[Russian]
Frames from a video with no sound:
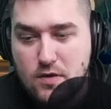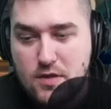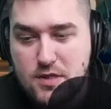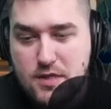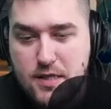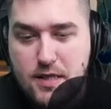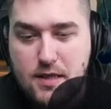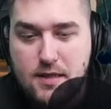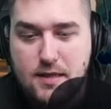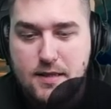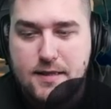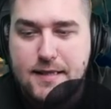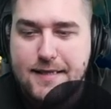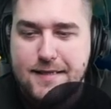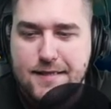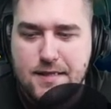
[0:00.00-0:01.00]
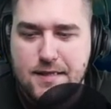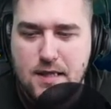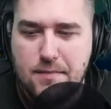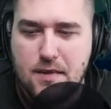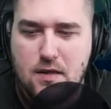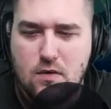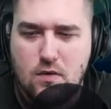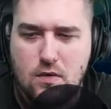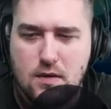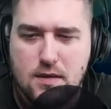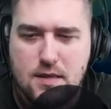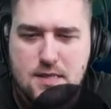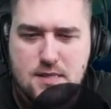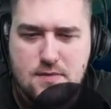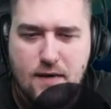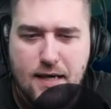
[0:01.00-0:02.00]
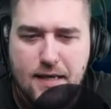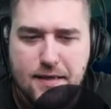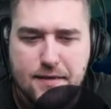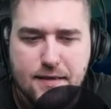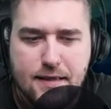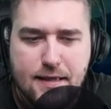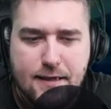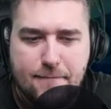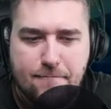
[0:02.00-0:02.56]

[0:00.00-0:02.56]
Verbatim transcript: же Рина, Дама Холода, Свален.